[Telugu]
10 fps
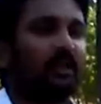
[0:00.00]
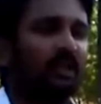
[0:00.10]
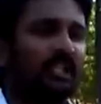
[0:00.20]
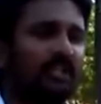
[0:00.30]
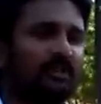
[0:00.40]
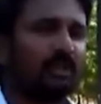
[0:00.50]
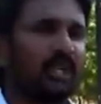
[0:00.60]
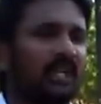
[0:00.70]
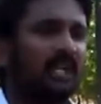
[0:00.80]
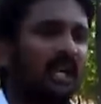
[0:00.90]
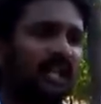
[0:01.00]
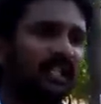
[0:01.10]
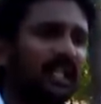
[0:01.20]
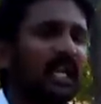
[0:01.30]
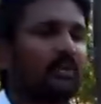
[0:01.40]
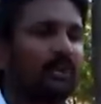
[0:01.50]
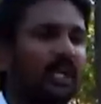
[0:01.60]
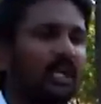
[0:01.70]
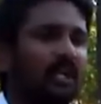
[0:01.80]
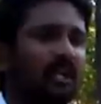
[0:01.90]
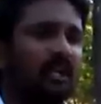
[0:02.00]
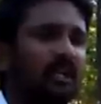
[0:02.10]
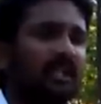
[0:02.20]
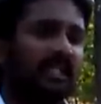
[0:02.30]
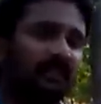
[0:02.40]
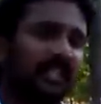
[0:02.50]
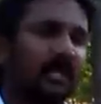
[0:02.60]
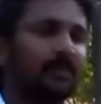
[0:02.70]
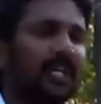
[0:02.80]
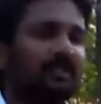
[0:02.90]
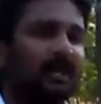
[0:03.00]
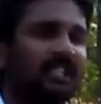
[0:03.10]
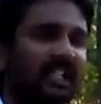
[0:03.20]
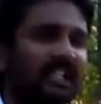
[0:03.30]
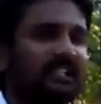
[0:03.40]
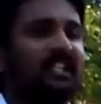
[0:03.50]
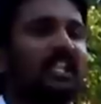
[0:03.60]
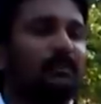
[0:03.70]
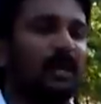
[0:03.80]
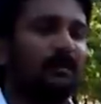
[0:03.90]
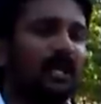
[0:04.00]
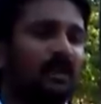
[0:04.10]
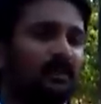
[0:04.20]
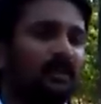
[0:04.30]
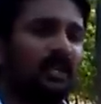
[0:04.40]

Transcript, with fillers: ఎన్రోల్ చేసుకున్నారా అంతేకాకుండా సివిల్ సప్లైస్ మంత్రి శ్రీధర్ బాబు గారు